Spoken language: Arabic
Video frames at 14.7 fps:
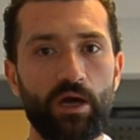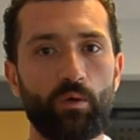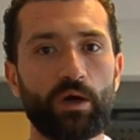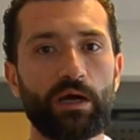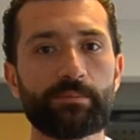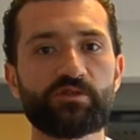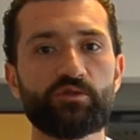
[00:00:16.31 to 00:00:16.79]

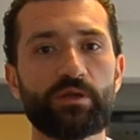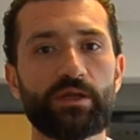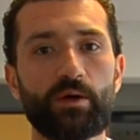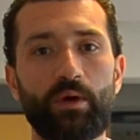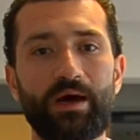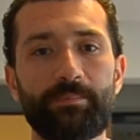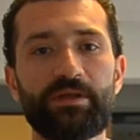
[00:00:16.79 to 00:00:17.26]
و50
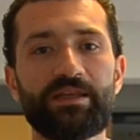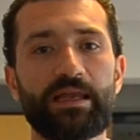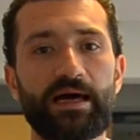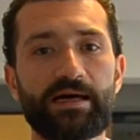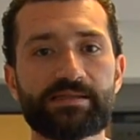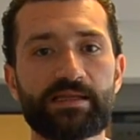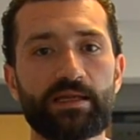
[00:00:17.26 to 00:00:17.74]
نوعا من
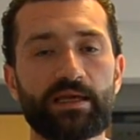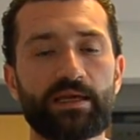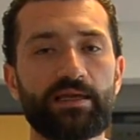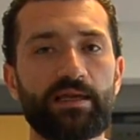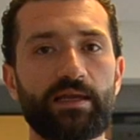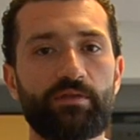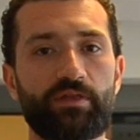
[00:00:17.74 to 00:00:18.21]
العسل
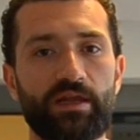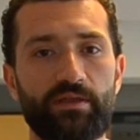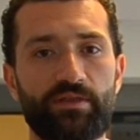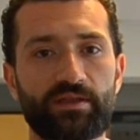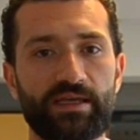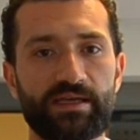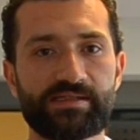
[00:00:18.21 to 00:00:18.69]
خلال
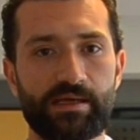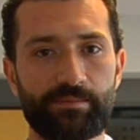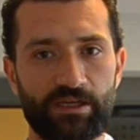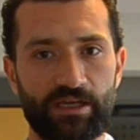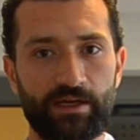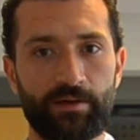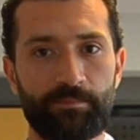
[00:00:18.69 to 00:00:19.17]
ثلاثة
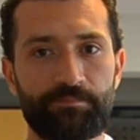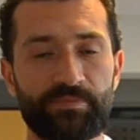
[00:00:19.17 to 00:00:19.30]
أسابيع